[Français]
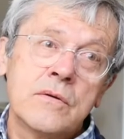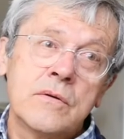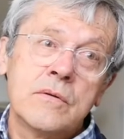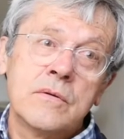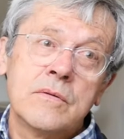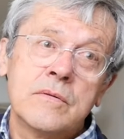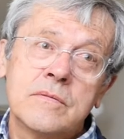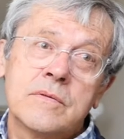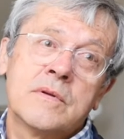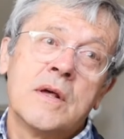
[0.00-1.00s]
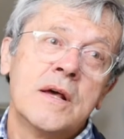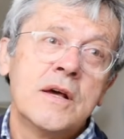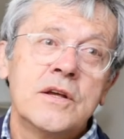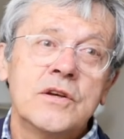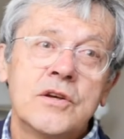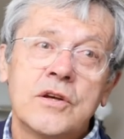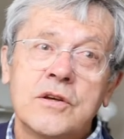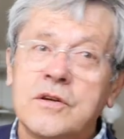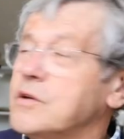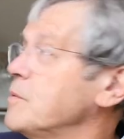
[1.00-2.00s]
Euh,
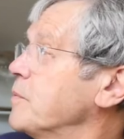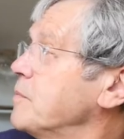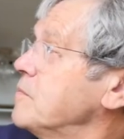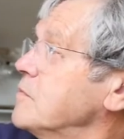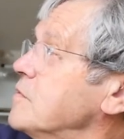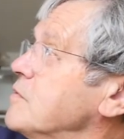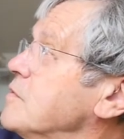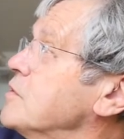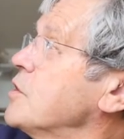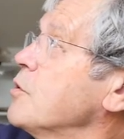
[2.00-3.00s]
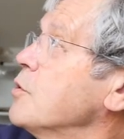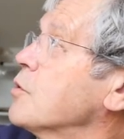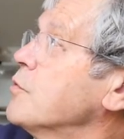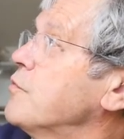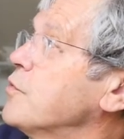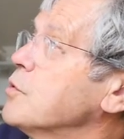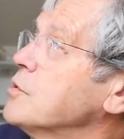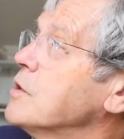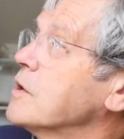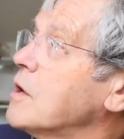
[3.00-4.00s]
j'ai eu le coup de
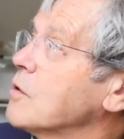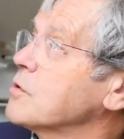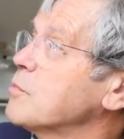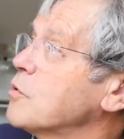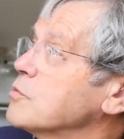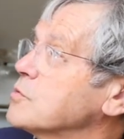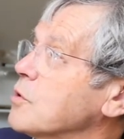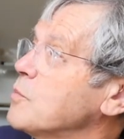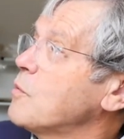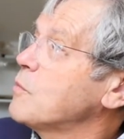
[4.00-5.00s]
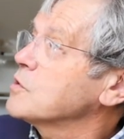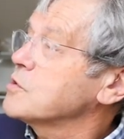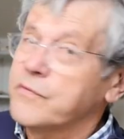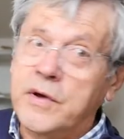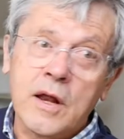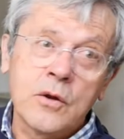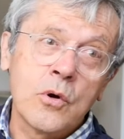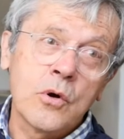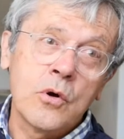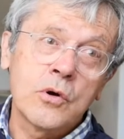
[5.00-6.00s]
foudre. Alors, bon, sur le moment, j'ai fait
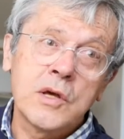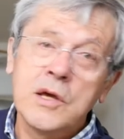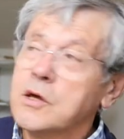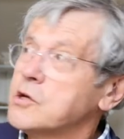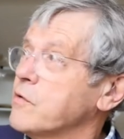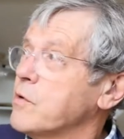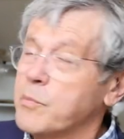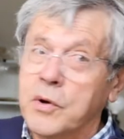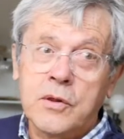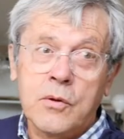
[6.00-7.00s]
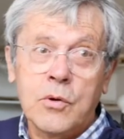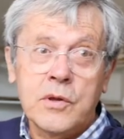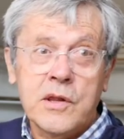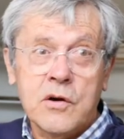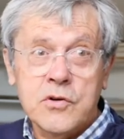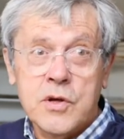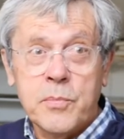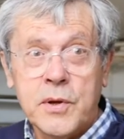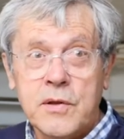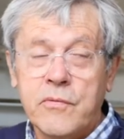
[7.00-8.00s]
quelques croquis. J'avais pas trop le temps. J'ai
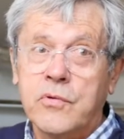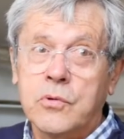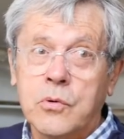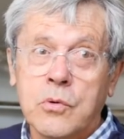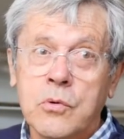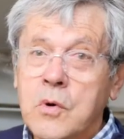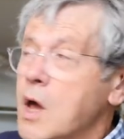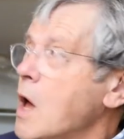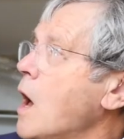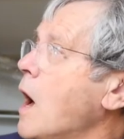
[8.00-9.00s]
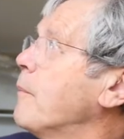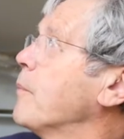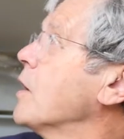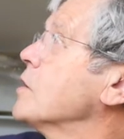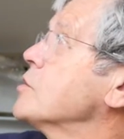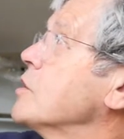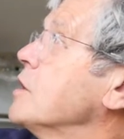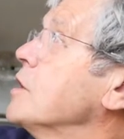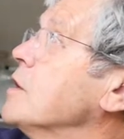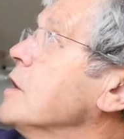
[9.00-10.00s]
pris des photos. Après,
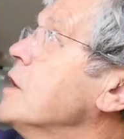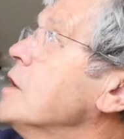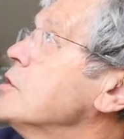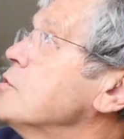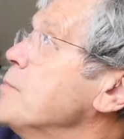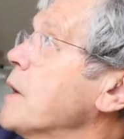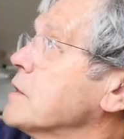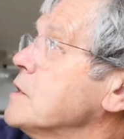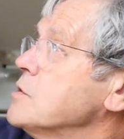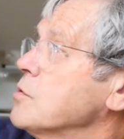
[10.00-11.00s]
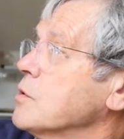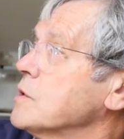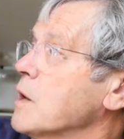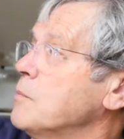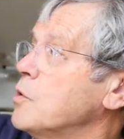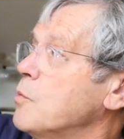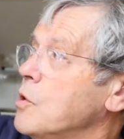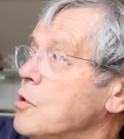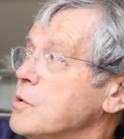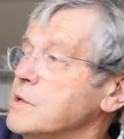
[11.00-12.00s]
j'ai. Je suis parti sur une gamme de
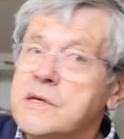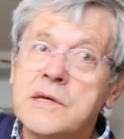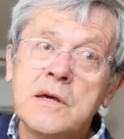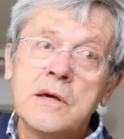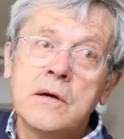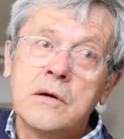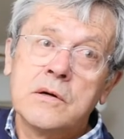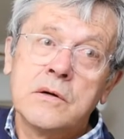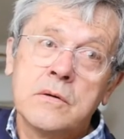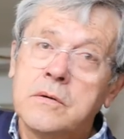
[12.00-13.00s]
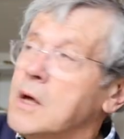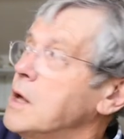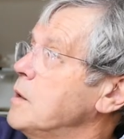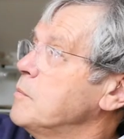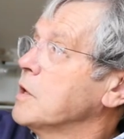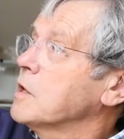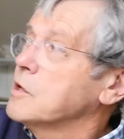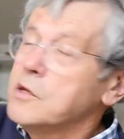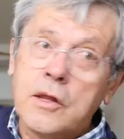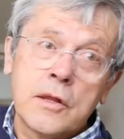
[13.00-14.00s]
bleu ici, euh, mais
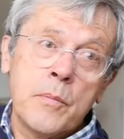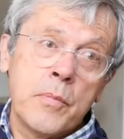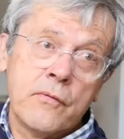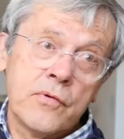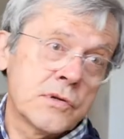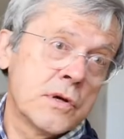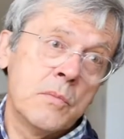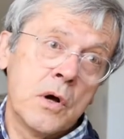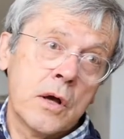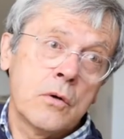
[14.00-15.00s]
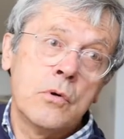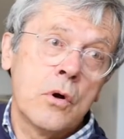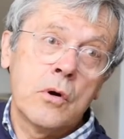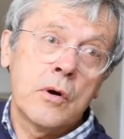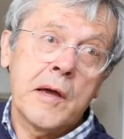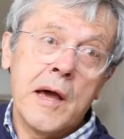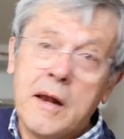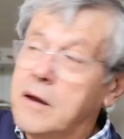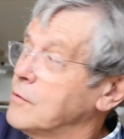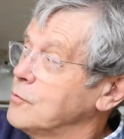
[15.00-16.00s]
qui n'était pas forcément la couleur
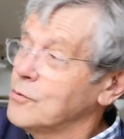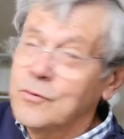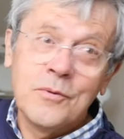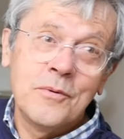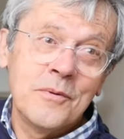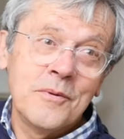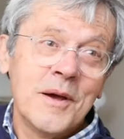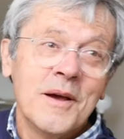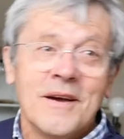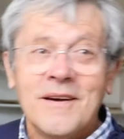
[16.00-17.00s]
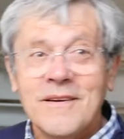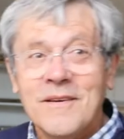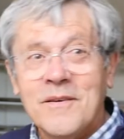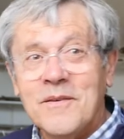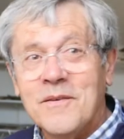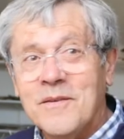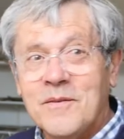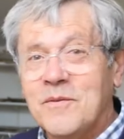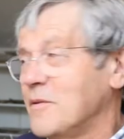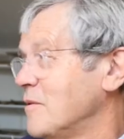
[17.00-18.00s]
locale hein, du, du euh,
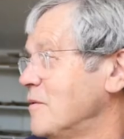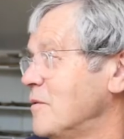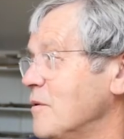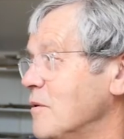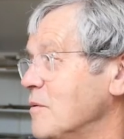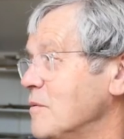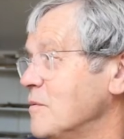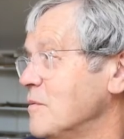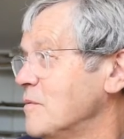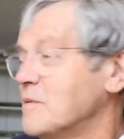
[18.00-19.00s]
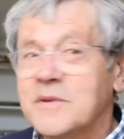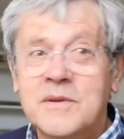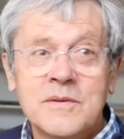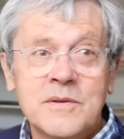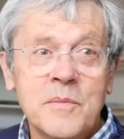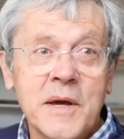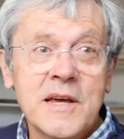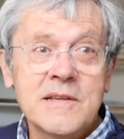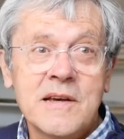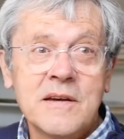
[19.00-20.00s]
de ce
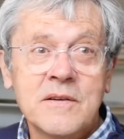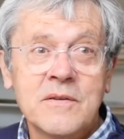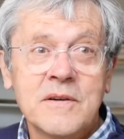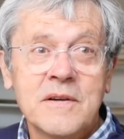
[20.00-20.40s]
magasin.